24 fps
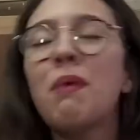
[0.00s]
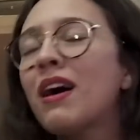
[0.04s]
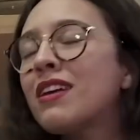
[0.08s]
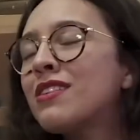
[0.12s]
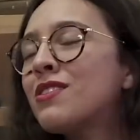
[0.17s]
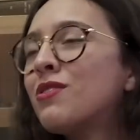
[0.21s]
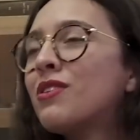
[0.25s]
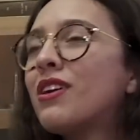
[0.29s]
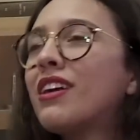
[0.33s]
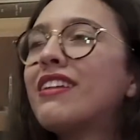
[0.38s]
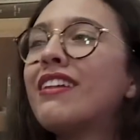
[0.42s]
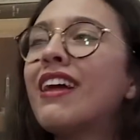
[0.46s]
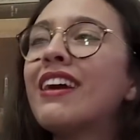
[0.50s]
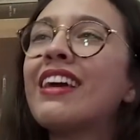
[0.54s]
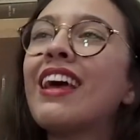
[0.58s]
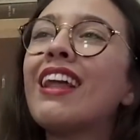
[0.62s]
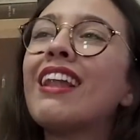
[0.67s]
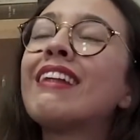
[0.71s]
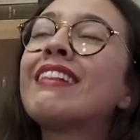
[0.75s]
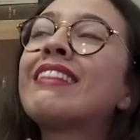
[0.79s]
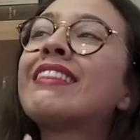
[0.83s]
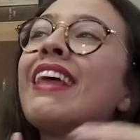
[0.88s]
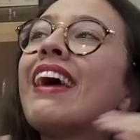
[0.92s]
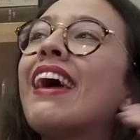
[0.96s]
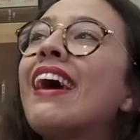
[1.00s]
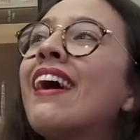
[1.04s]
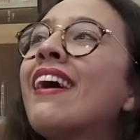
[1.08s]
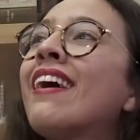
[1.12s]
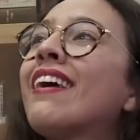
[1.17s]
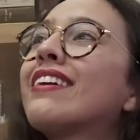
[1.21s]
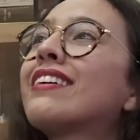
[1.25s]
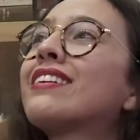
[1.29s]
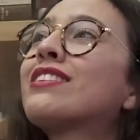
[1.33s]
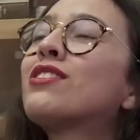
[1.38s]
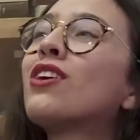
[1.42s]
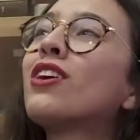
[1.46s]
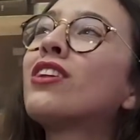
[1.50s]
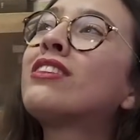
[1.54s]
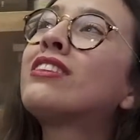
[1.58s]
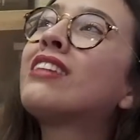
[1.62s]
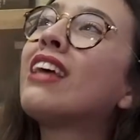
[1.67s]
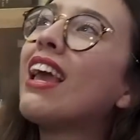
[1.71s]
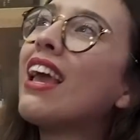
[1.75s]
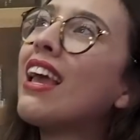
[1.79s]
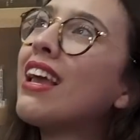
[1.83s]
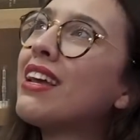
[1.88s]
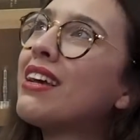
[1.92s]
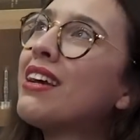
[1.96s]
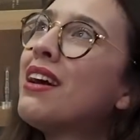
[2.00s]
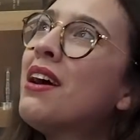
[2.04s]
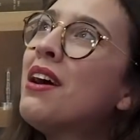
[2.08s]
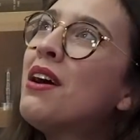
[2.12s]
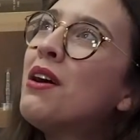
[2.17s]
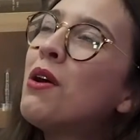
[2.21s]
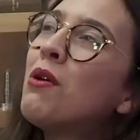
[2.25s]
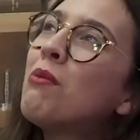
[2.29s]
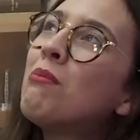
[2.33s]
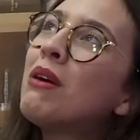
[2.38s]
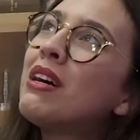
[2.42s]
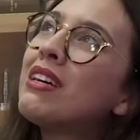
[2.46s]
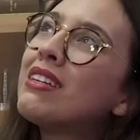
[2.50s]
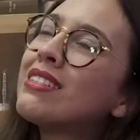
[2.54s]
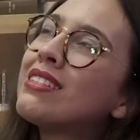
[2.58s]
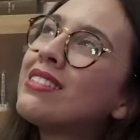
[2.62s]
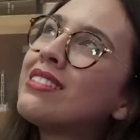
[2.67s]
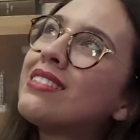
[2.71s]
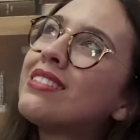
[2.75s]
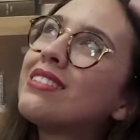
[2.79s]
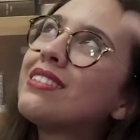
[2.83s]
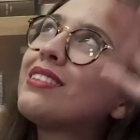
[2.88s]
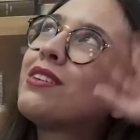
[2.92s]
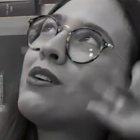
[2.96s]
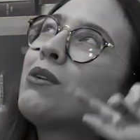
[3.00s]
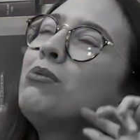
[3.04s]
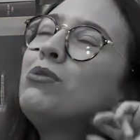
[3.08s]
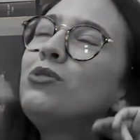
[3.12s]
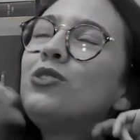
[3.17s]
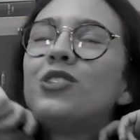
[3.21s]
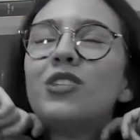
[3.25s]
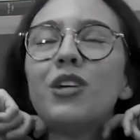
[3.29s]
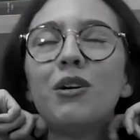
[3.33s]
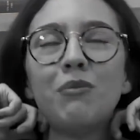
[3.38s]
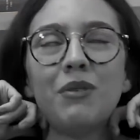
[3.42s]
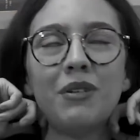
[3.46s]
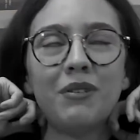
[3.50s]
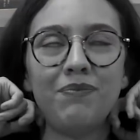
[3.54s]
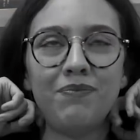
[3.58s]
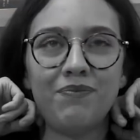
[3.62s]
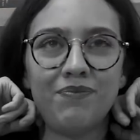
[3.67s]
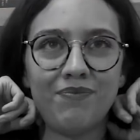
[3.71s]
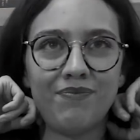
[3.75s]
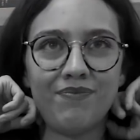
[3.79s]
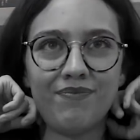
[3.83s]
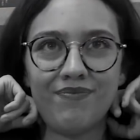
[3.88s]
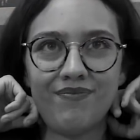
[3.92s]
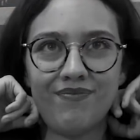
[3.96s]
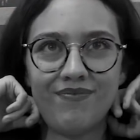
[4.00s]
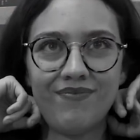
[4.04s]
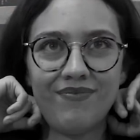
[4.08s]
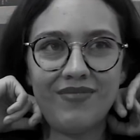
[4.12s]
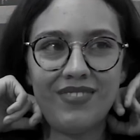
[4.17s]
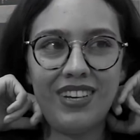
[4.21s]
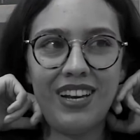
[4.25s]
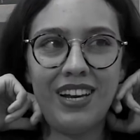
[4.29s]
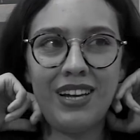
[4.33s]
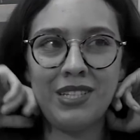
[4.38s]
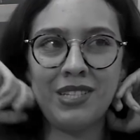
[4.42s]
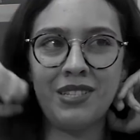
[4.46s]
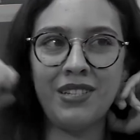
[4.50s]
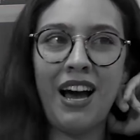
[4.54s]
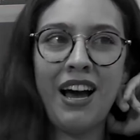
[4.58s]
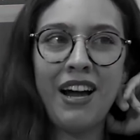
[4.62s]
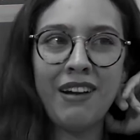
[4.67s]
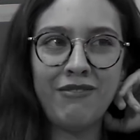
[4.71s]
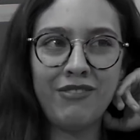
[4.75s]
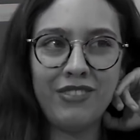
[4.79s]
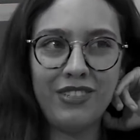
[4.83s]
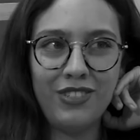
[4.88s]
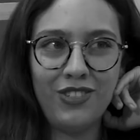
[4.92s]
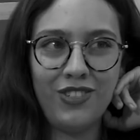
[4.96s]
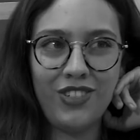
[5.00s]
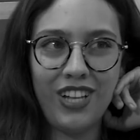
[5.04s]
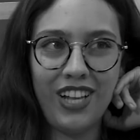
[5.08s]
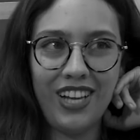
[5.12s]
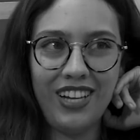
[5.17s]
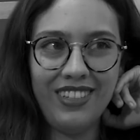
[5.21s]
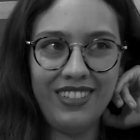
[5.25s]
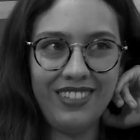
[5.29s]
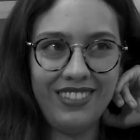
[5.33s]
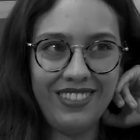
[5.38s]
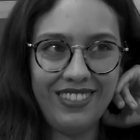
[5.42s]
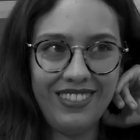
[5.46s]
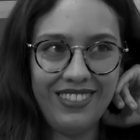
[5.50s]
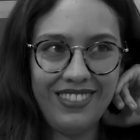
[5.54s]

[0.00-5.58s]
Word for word: passam naquela terra que só tem umas. Como chama? As árvores de lá?